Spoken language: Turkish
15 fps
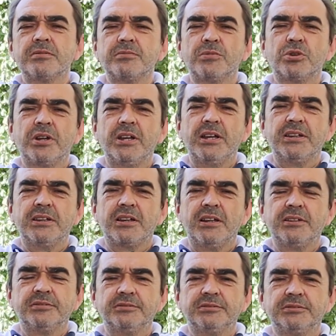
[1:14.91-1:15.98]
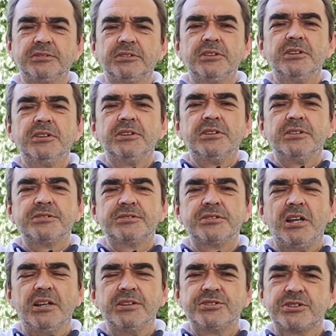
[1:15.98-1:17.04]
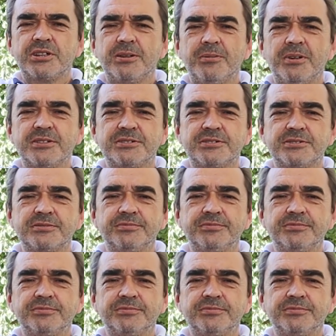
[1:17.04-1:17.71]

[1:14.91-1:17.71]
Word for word: Buraya giren sağ çıkamaz.